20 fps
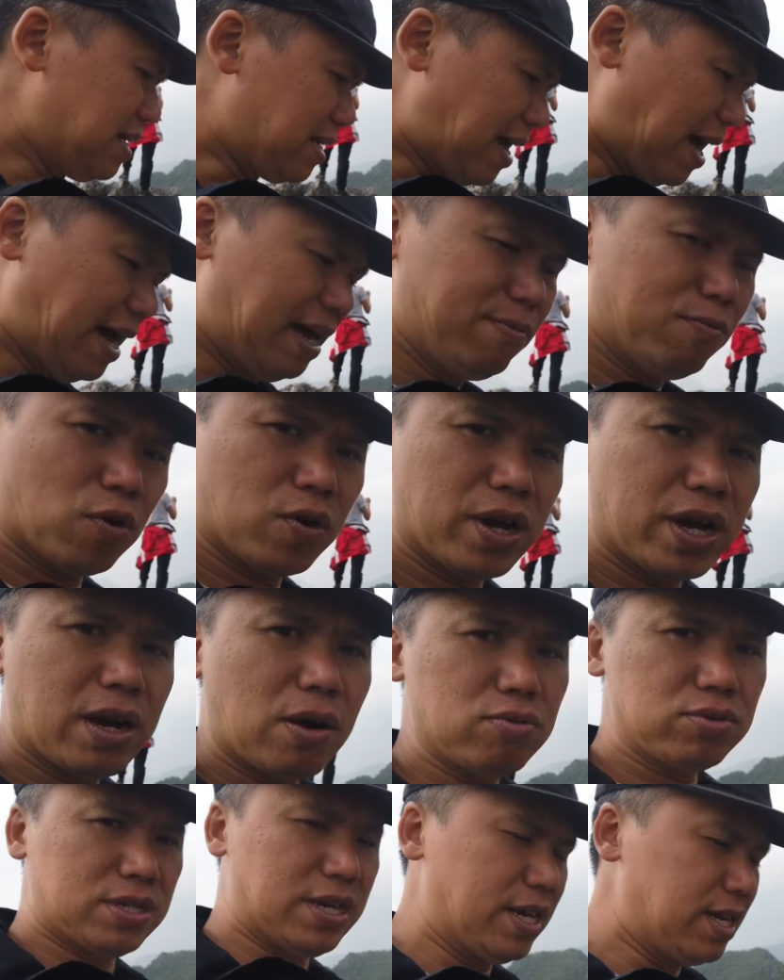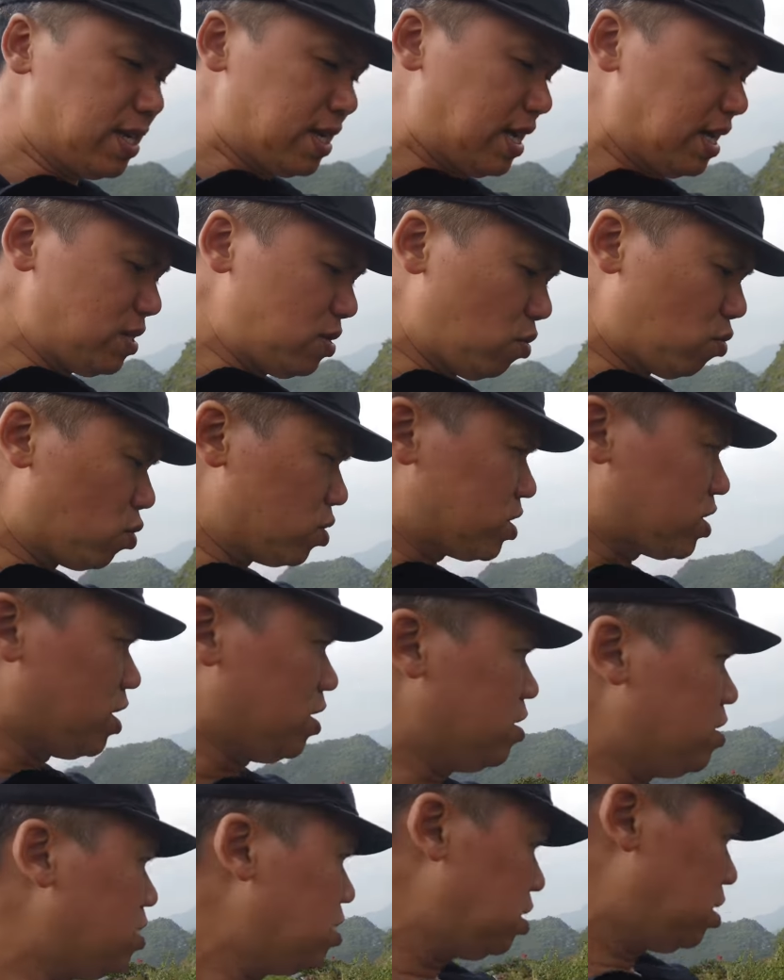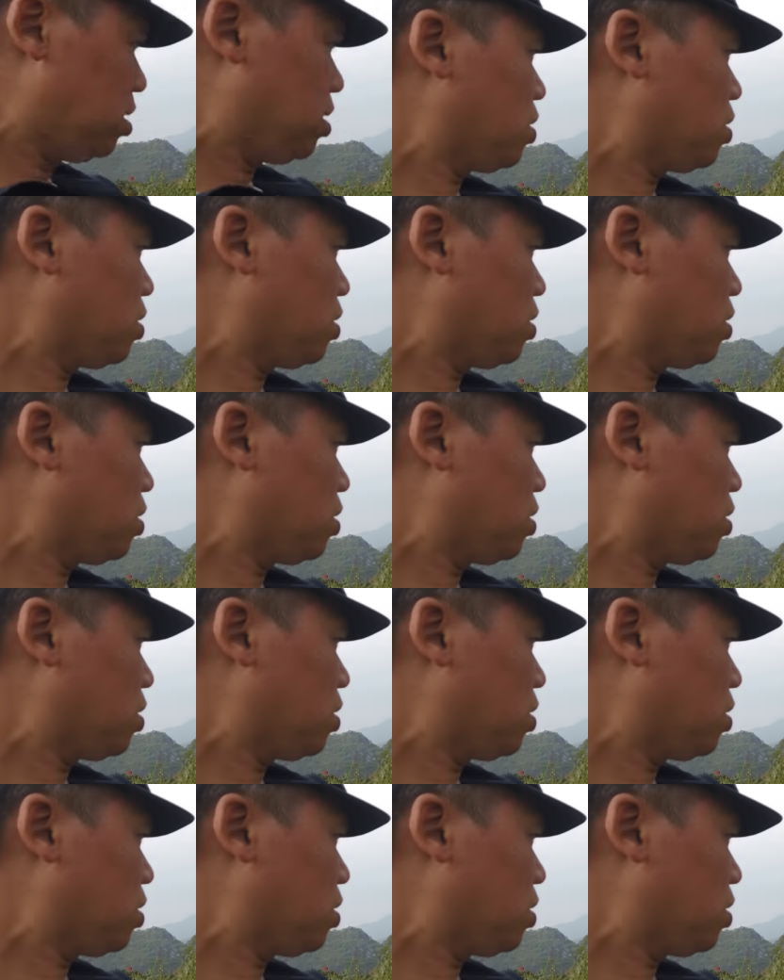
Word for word: nhìn thấy một cái công trình kiến trúc quân sự